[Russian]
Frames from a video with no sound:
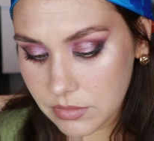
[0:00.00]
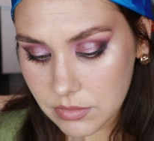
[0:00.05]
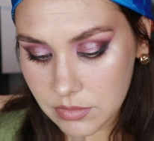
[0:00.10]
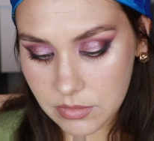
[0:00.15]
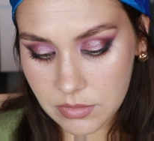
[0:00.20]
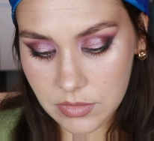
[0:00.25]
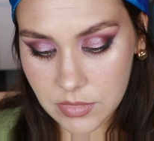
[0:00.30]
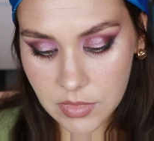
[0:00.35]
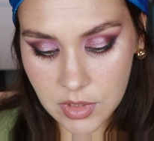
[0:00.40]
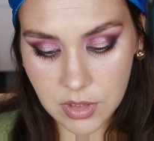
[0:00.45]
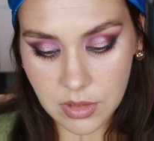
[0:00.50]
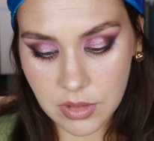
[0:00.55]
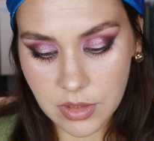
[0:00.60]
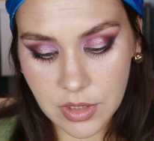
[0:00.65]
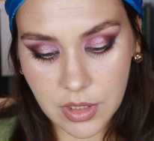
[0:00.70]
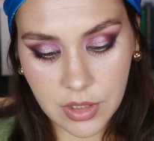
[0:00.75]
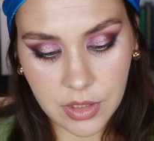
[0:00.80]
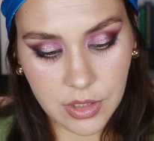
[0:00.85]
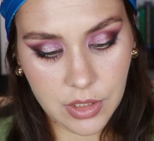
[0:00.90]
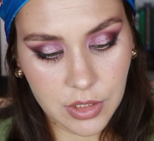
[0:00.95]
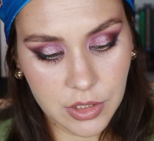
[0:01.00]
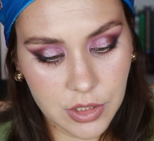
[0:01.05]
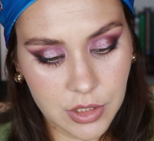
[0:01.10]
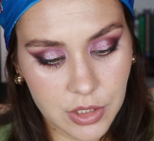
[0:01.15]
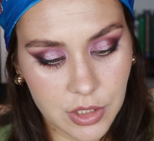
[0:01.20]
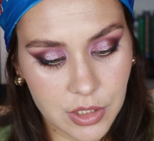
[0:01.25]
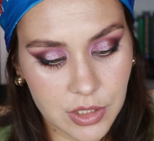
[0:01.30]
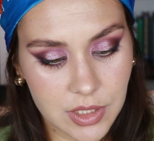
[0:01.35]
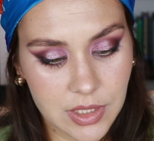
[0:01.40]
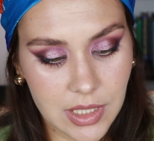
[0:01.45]
не, не,
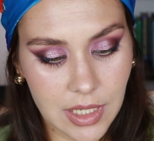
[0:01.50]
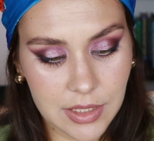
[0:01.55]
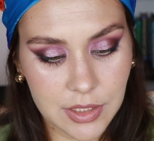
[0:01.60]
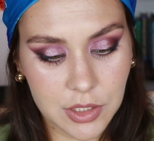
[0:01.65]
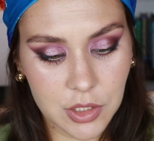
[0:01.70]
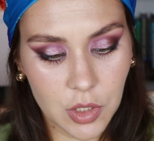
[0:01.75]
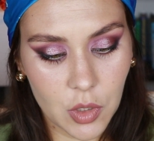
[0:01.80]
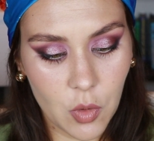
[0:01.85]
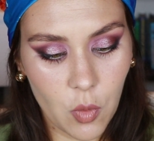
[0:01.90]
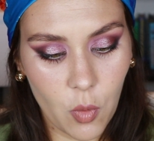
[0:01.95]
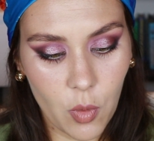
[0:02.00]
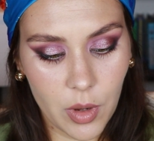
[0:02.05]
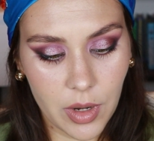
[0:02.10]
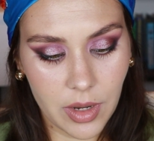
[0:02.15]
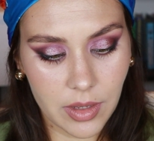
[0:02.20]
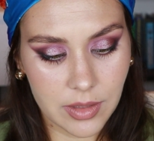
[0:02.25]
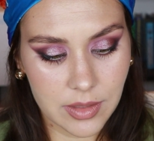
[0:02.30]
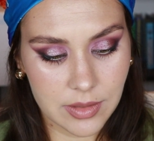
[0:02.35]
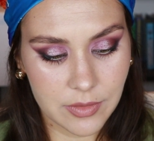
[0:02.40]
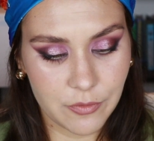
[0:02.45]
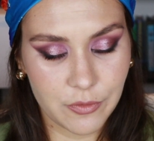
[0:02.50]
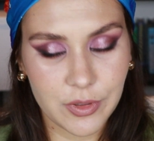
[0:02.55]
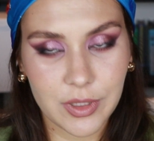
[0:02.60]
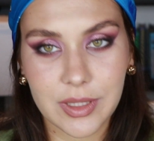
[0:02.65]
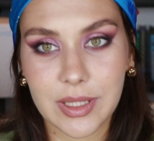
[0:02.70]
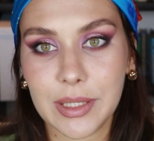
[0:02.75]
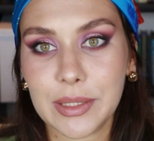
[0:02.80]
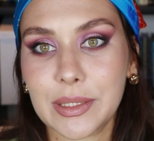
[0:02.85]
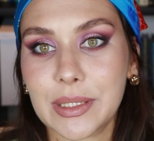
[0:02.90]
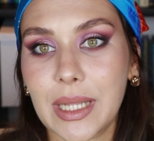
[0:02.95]
не знать горя в
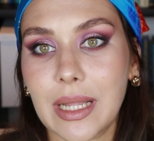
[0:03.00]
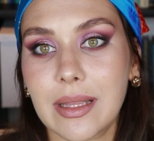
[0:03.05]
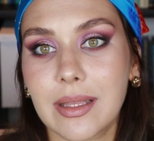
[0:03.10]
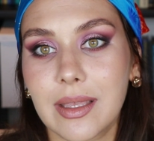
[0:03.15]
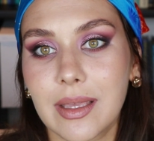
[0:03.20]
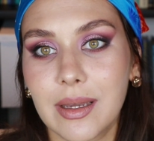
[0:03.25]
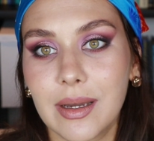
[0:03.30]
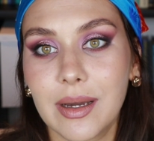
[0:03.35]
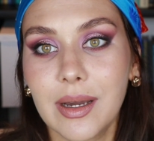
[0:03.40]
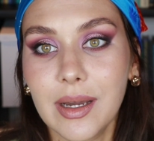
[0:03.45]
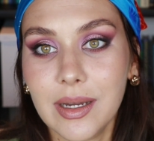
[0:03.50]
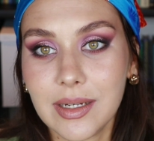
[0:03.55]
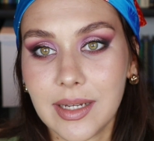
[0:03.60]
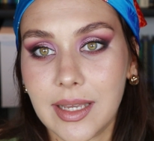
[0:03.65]
недостатке